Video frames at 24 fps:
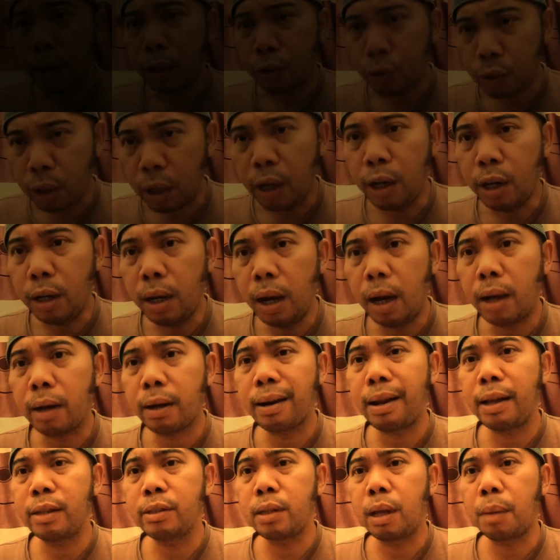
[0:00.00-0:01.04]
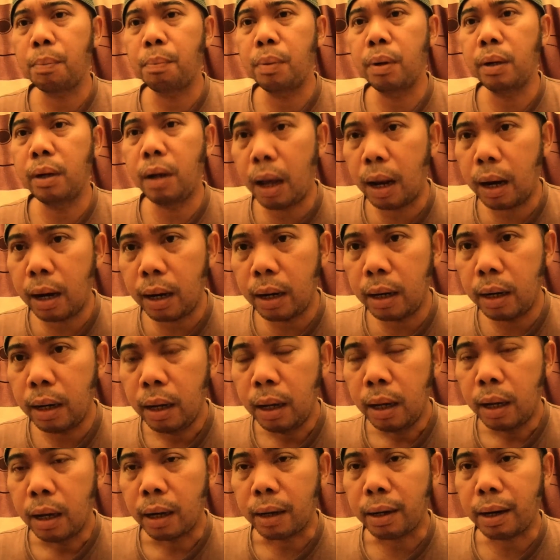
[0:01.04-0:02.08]
sehingga rasa pegal,
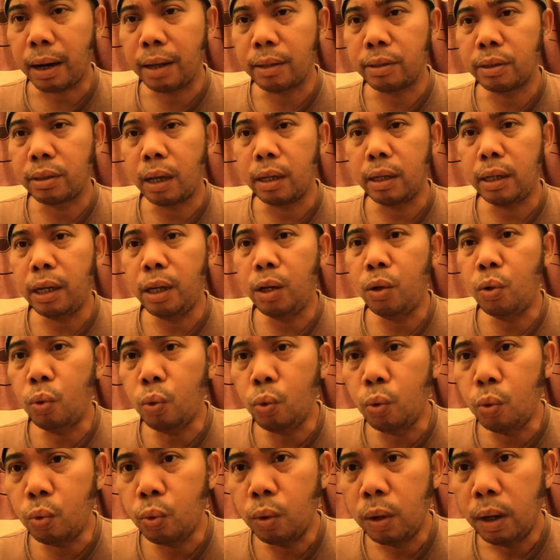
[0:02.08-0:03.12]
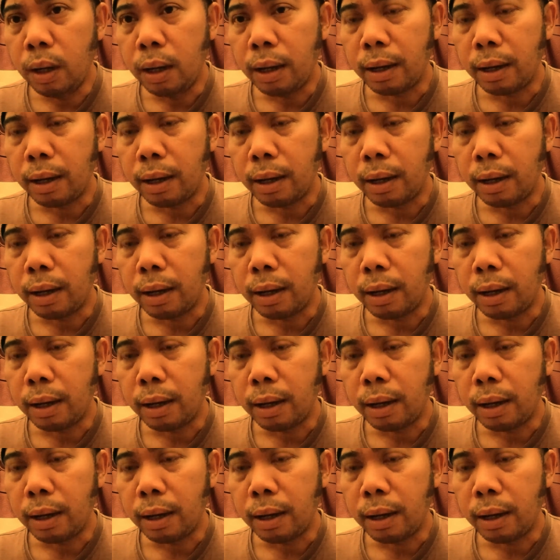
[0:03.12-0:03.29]
rasa ngilu,